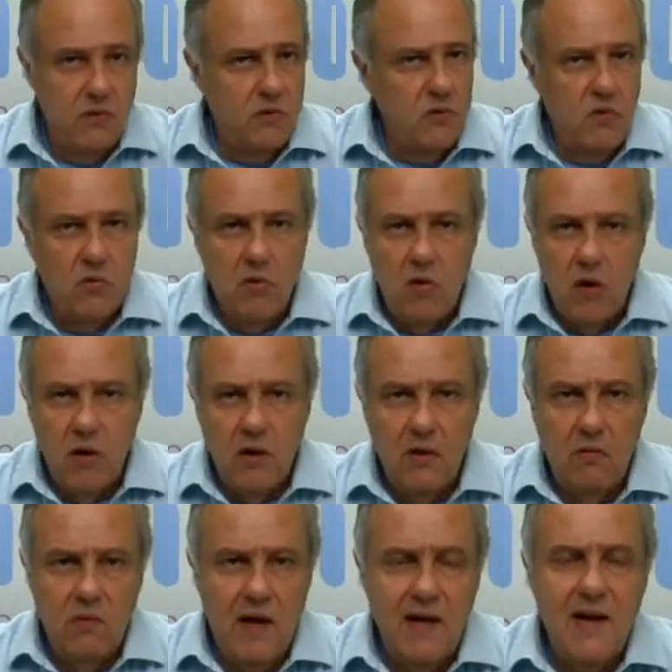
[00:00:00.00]
Isso ocorre e
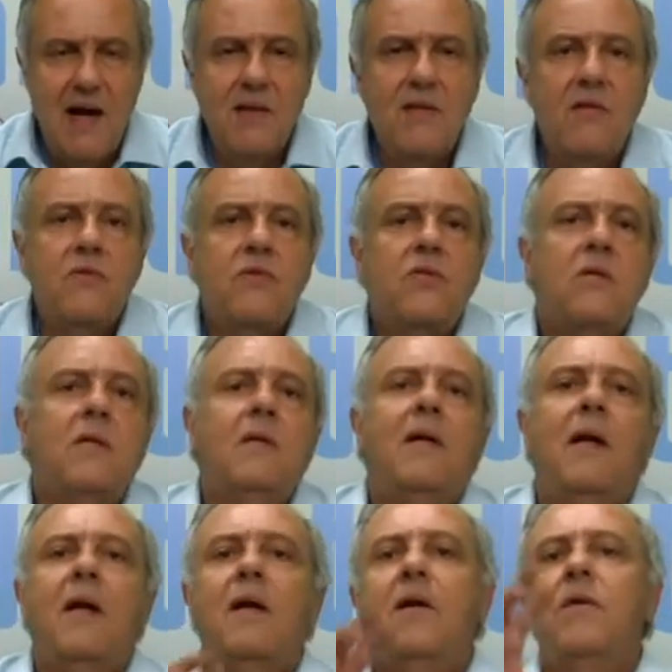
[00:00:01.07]
não é nada de
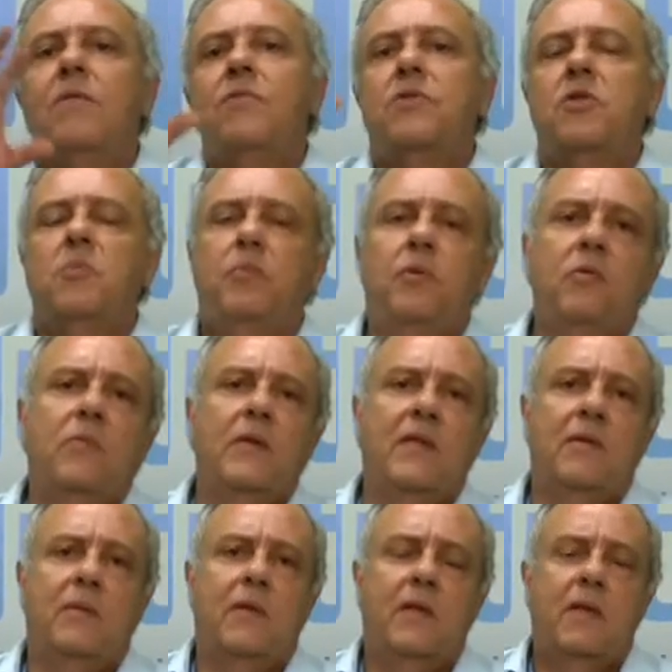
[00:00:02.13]
grande
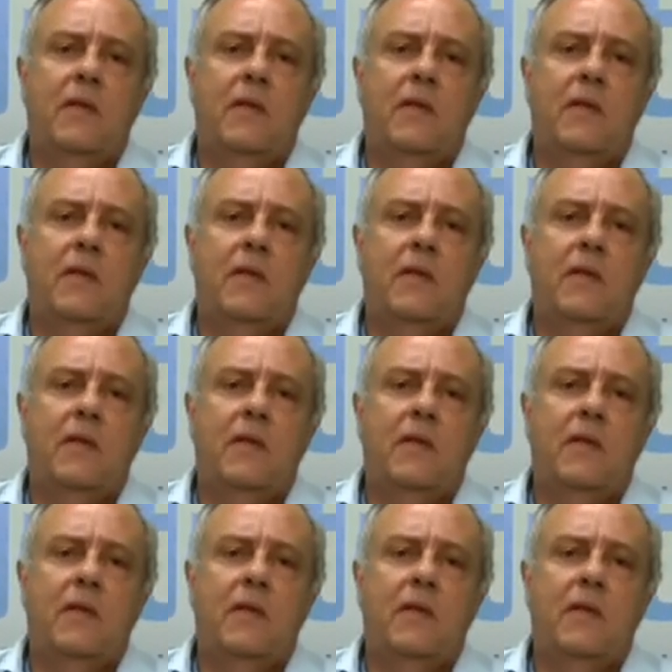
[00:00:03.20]
problema.